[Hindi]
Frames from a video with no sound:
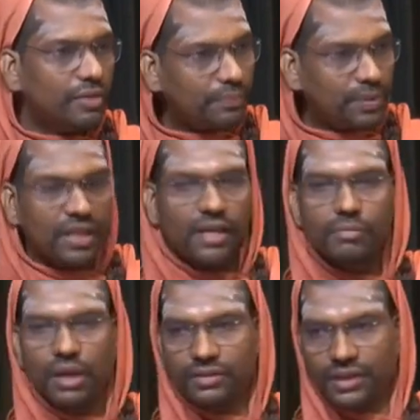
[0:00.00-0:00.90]
तृप्ति
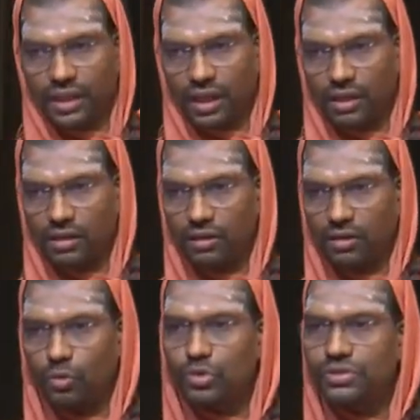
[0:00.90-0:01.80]
नहीं मिलती है
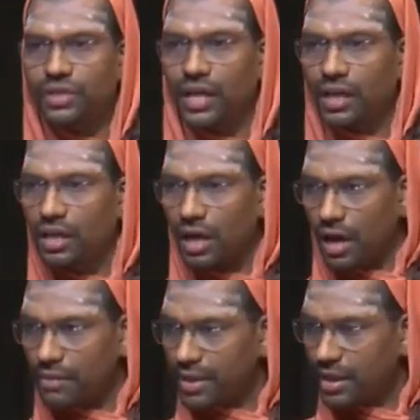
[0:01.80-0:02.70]
उससे
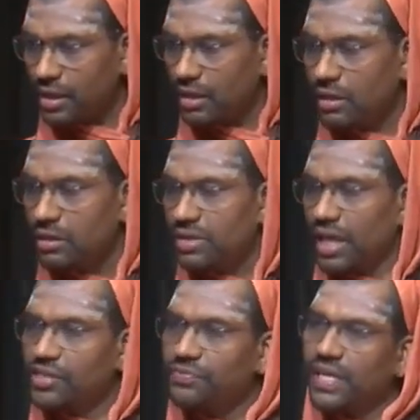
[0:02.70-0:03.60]
हमें
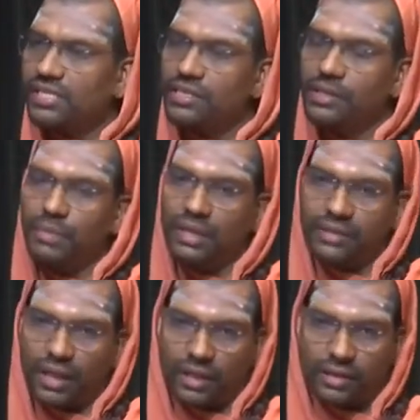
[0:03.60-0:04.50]
सेटिस्फैक्शन नहीं
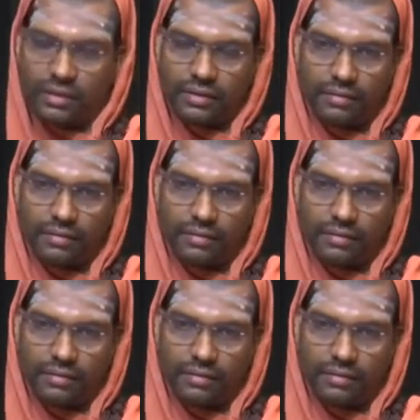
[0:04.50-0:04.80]
मिलता है